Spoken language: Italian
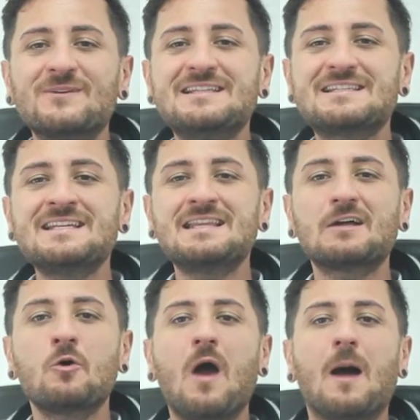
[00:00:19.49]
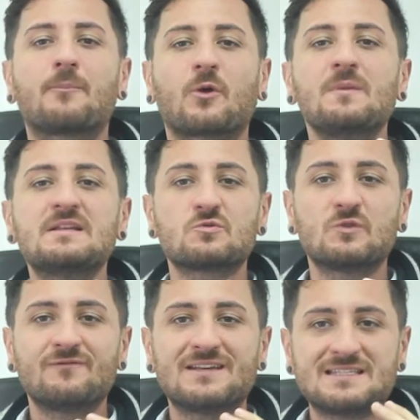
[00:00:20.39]
il sindaco ha promesso un
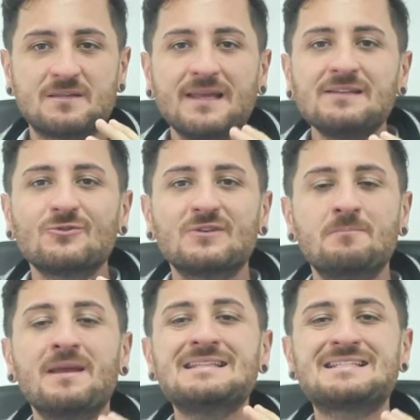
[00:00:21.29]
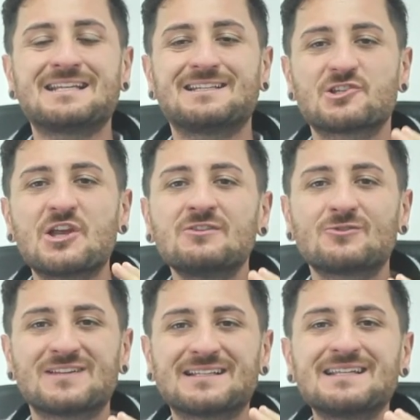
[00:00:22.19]
investimento di ben
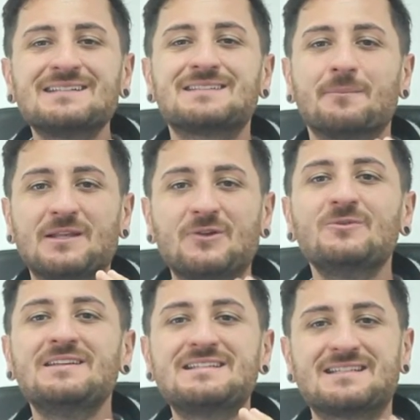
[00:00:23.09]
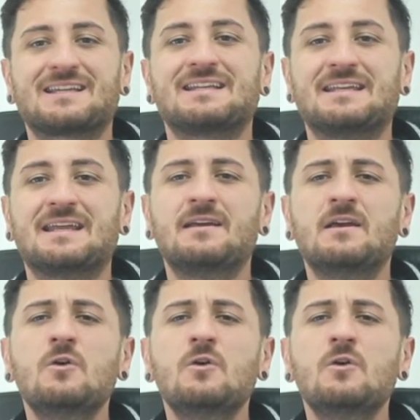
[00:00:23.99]
770 milioni di sterline,